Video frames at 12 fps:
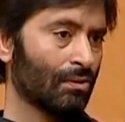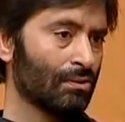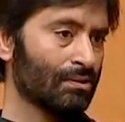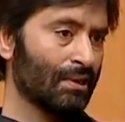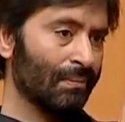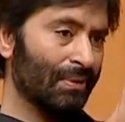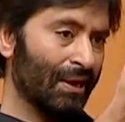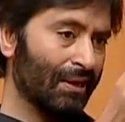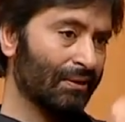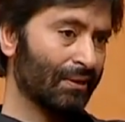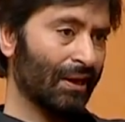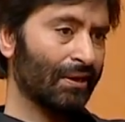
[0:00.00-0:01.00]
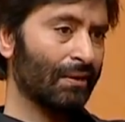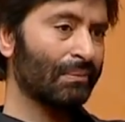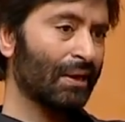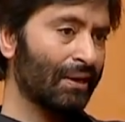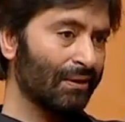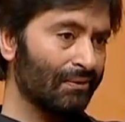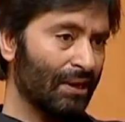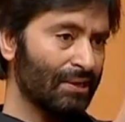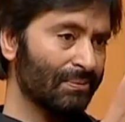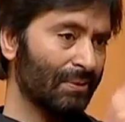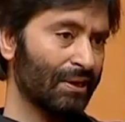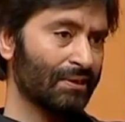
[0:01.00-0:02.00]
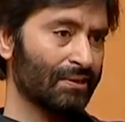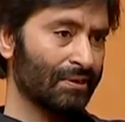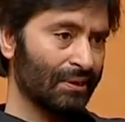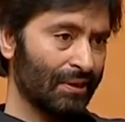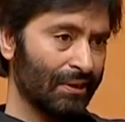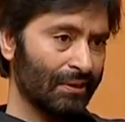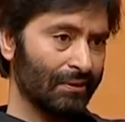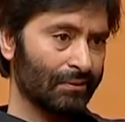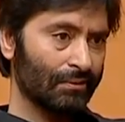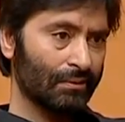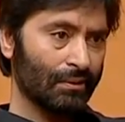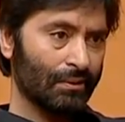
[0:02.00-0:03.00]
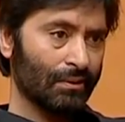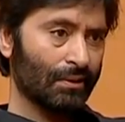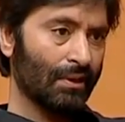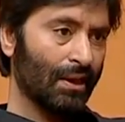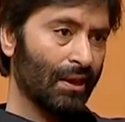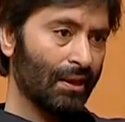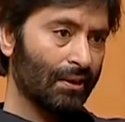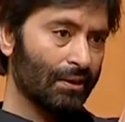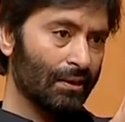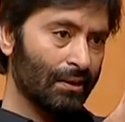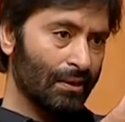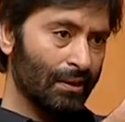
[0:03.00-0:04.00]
उसके बाद अटल बिहारी वाजपेयी जी ने एक